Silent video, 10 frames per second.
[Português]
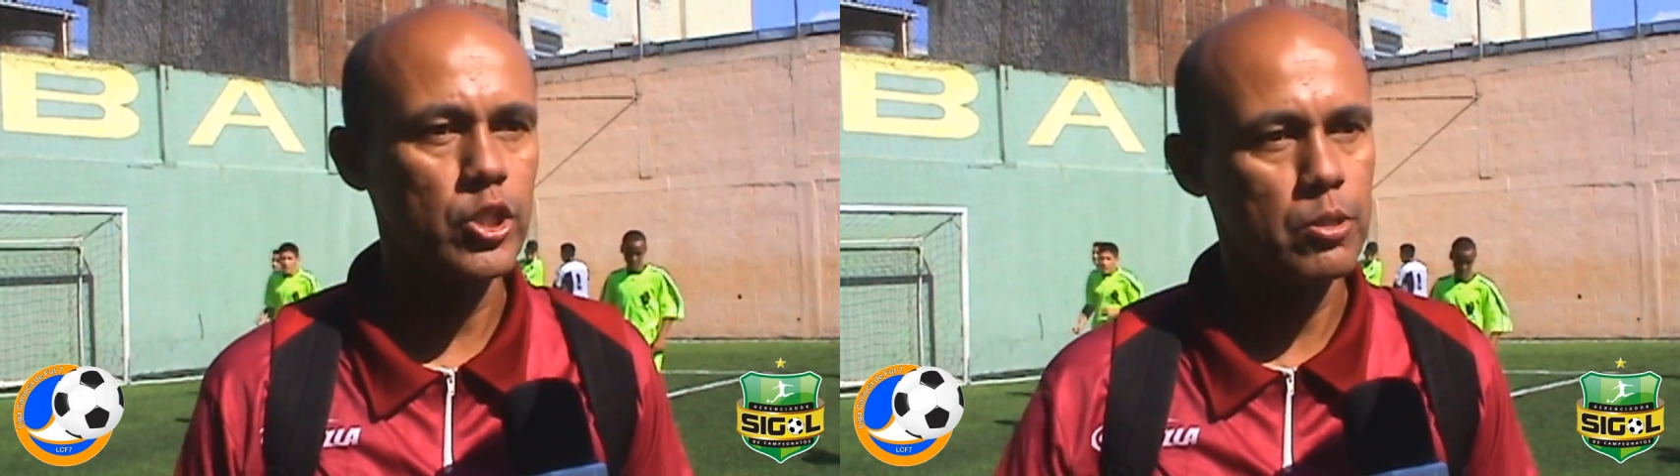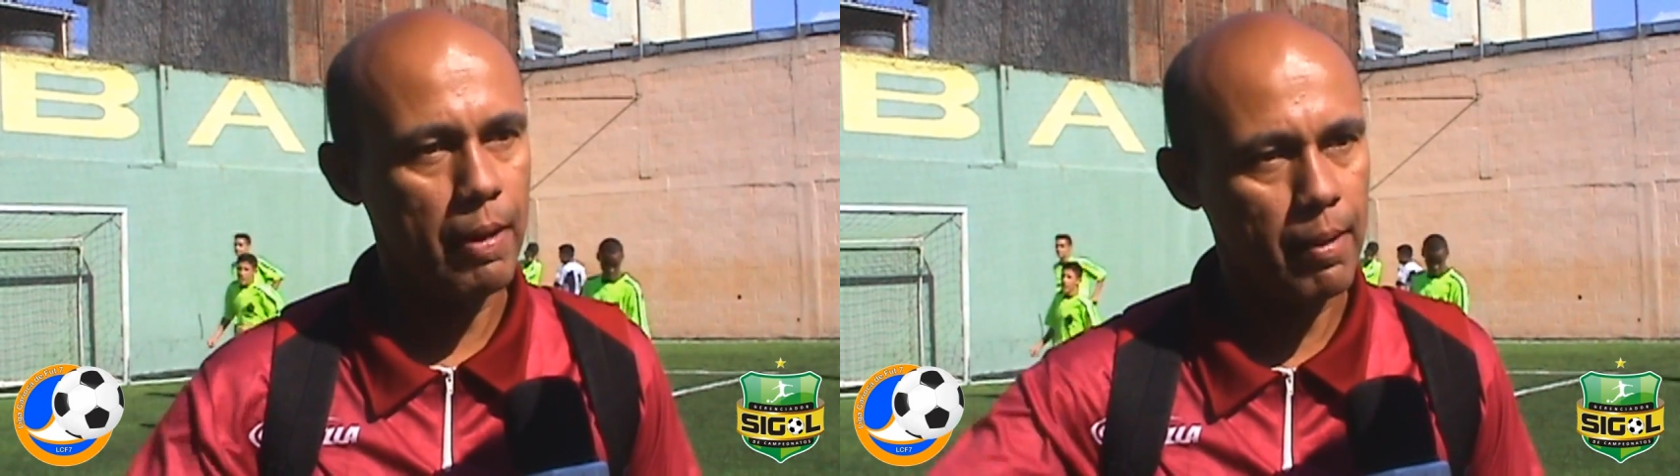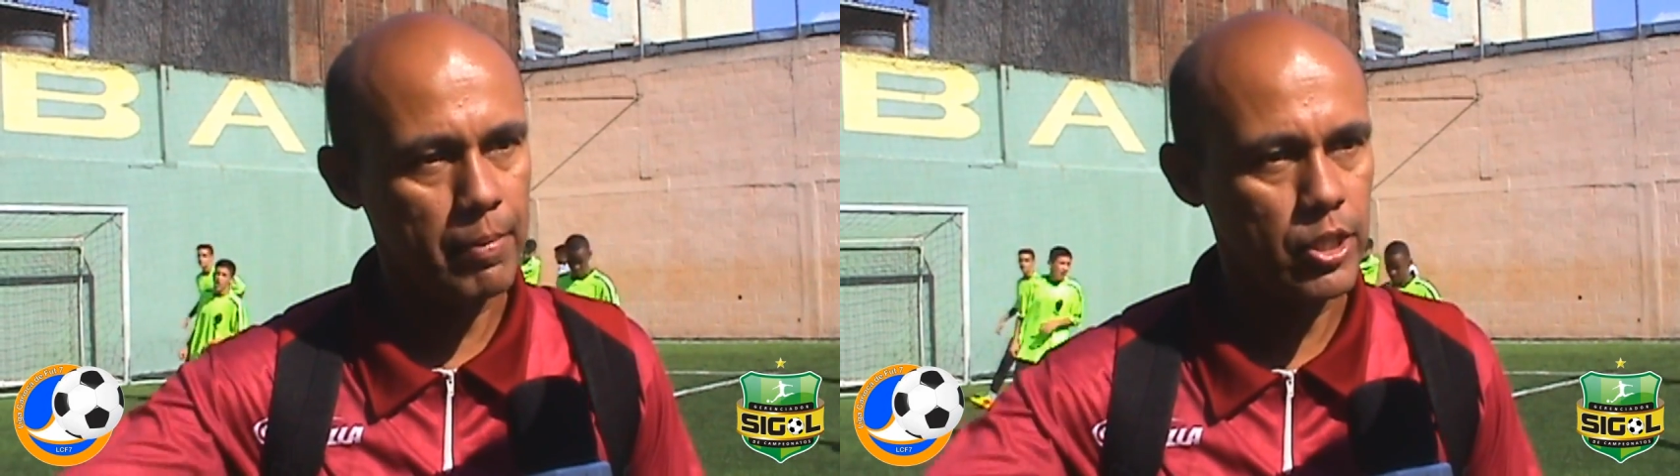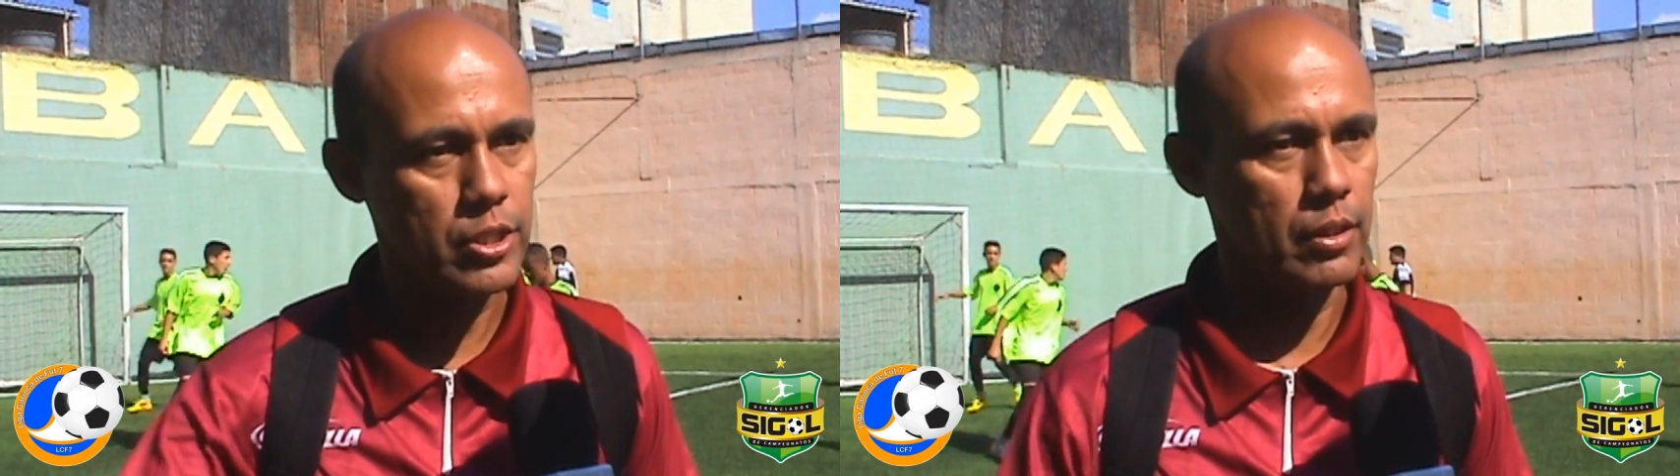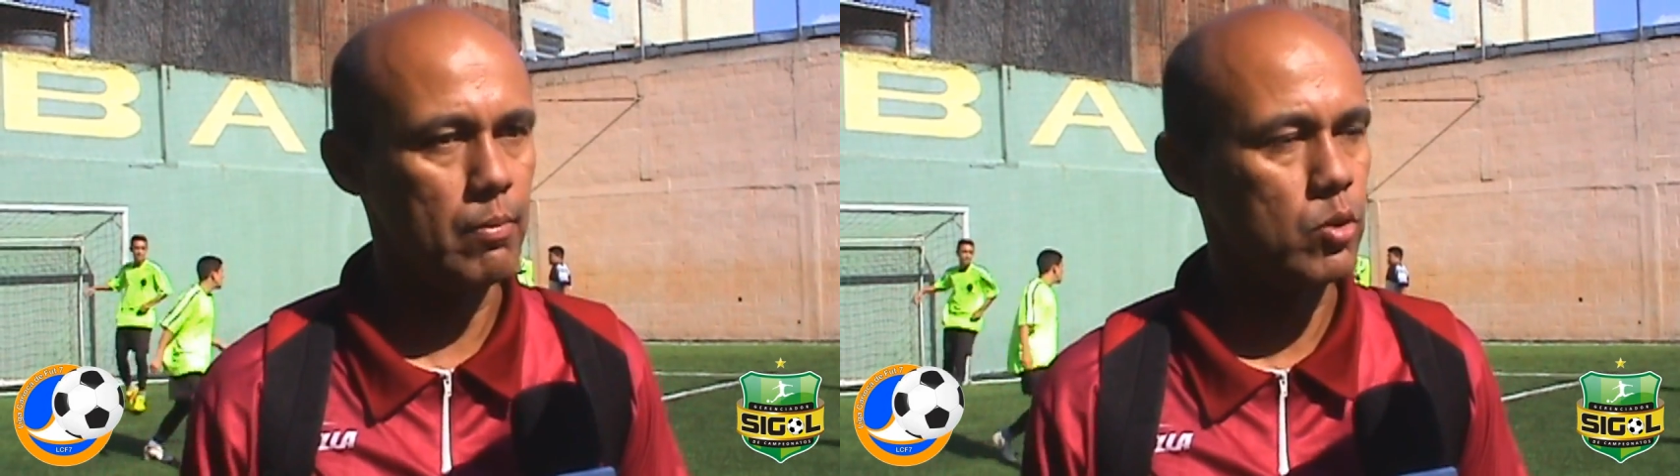a gente
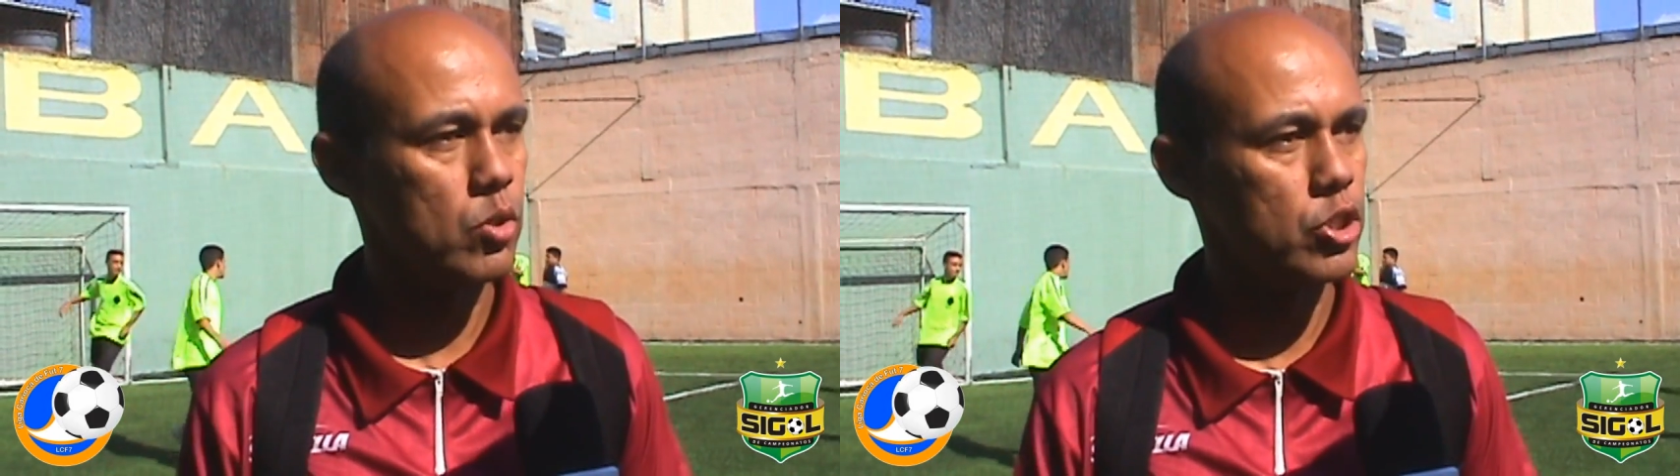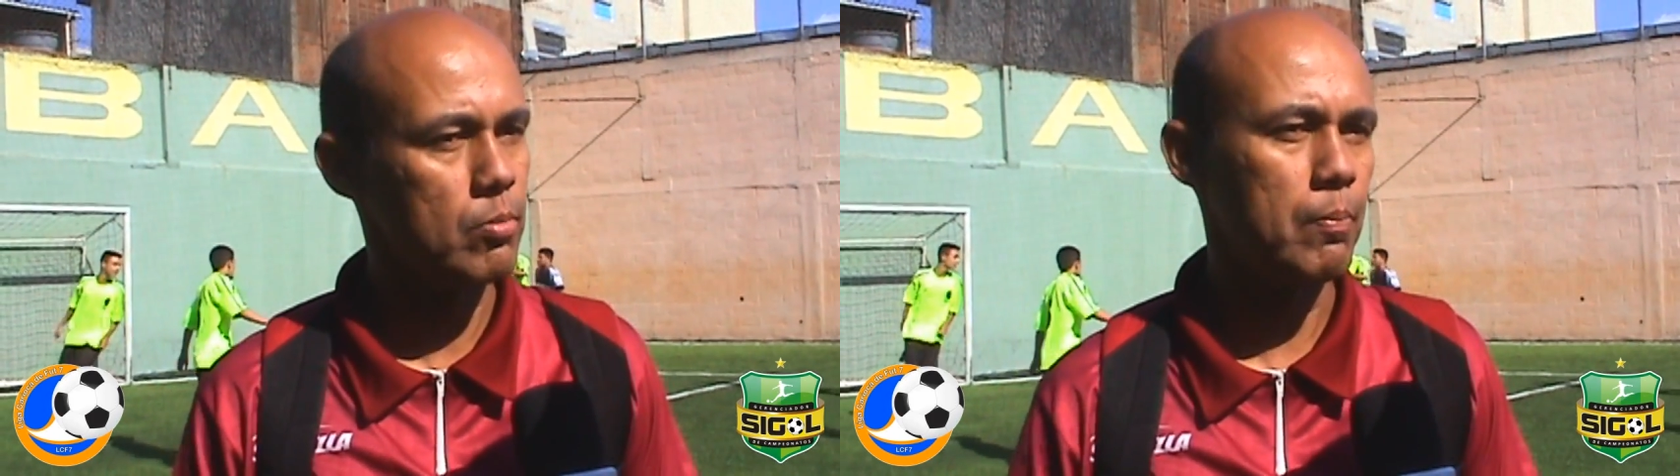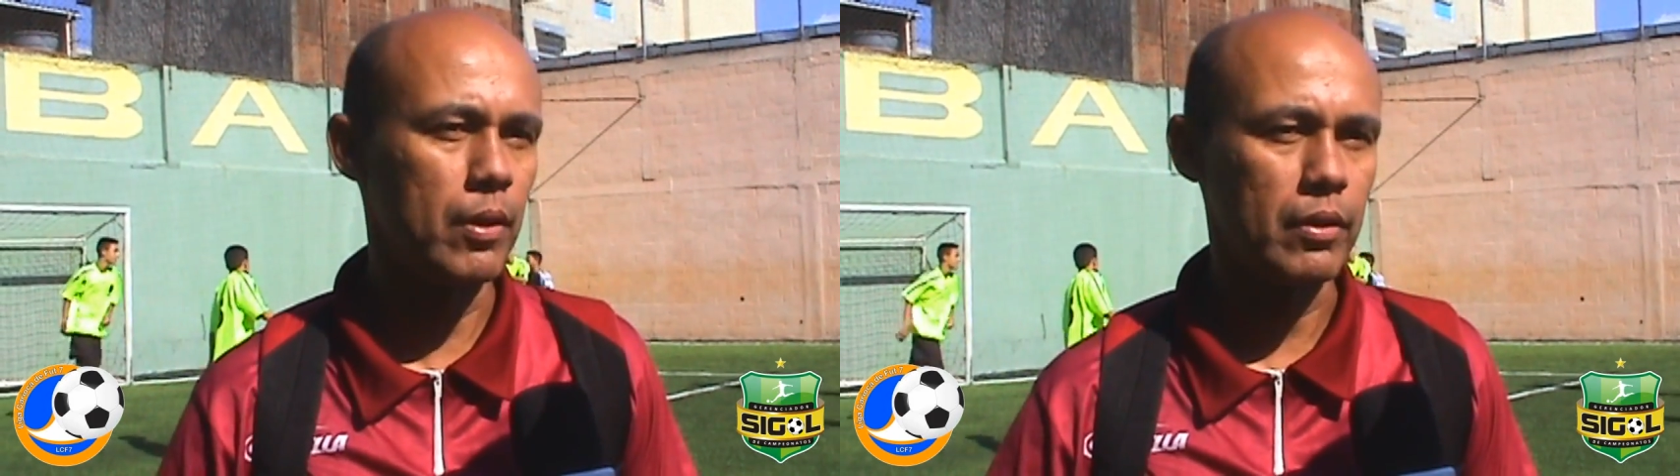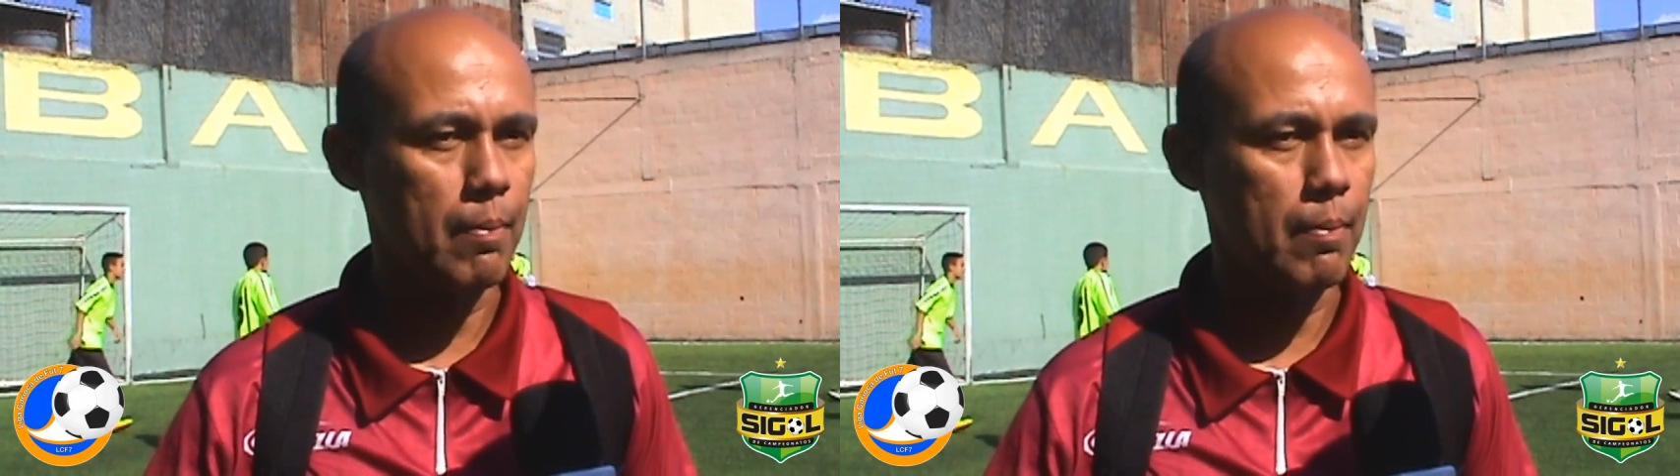parabeniza também o Sojima pelo